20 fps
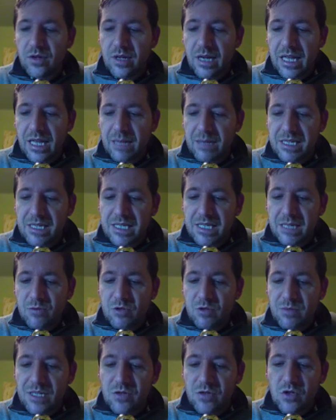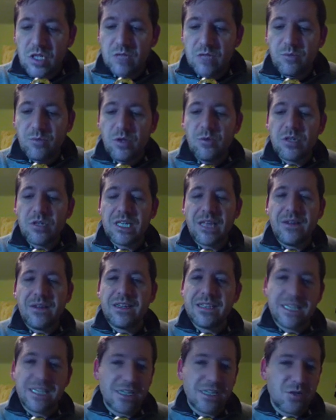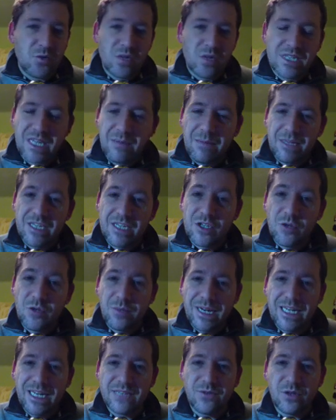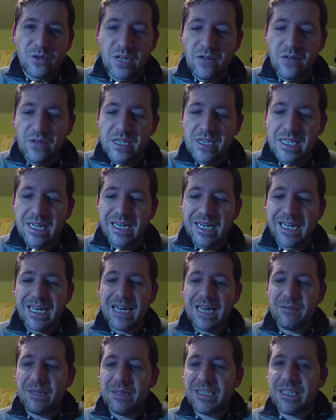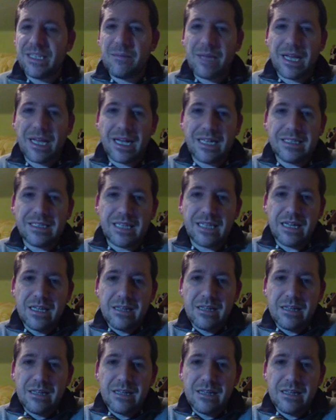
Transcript: Además tenemos más cosas, podemos añadir texturas, que a mí esto para las fotografías realmente me encanta.